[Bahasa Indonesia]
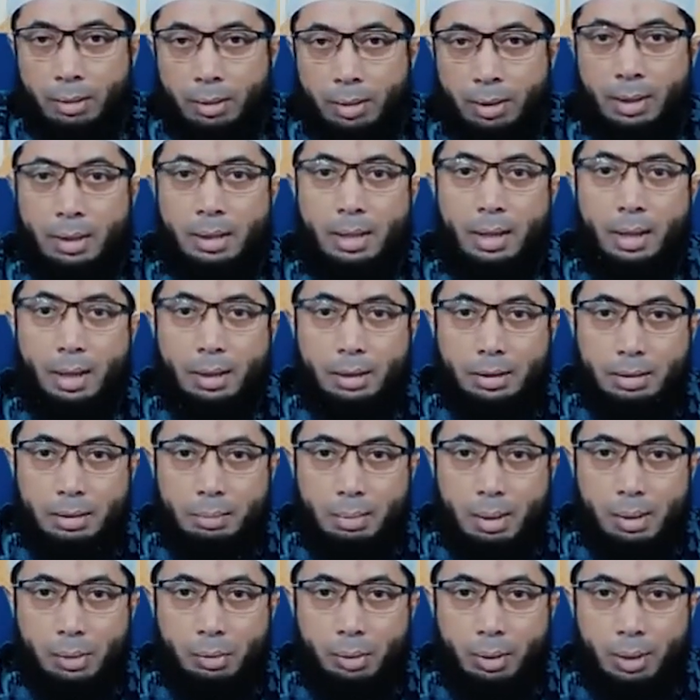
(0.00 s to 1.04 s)
Karena dia akan
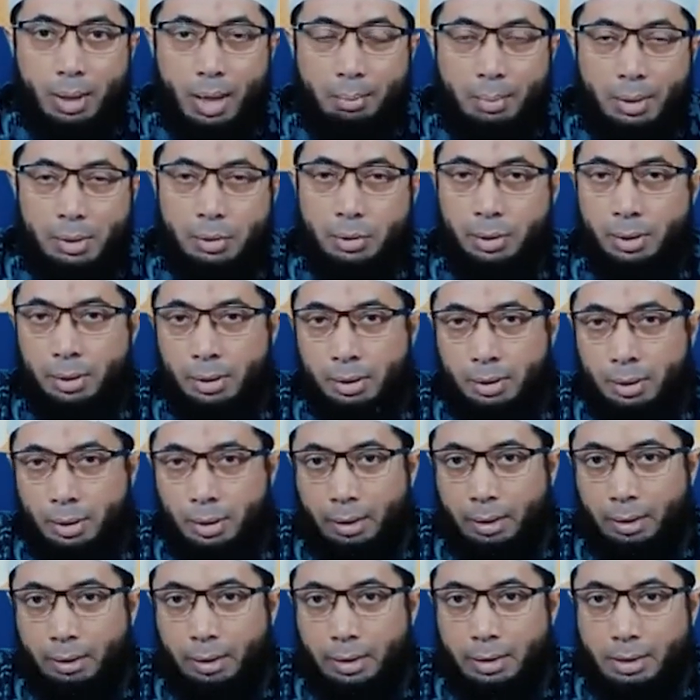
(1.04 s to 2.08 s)
ditemani oleh amal soleh yang
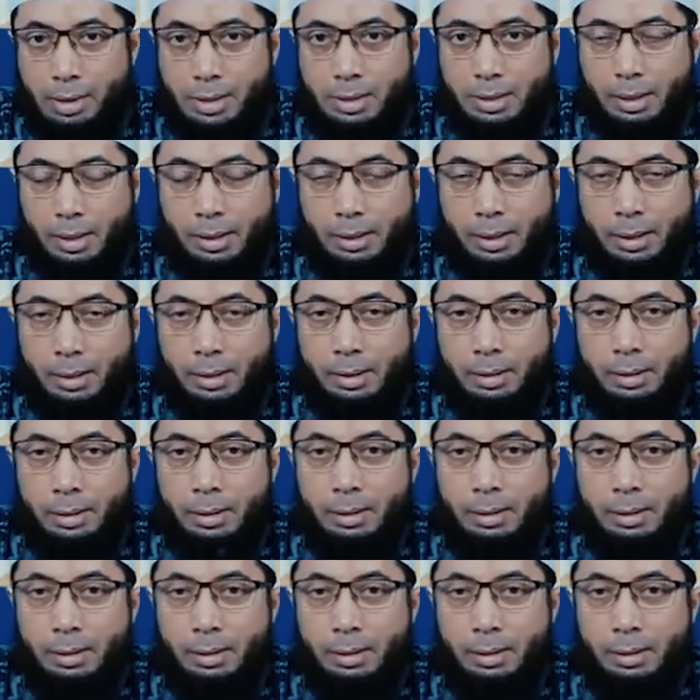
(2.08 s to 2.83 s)
akan kita jelaskan ya.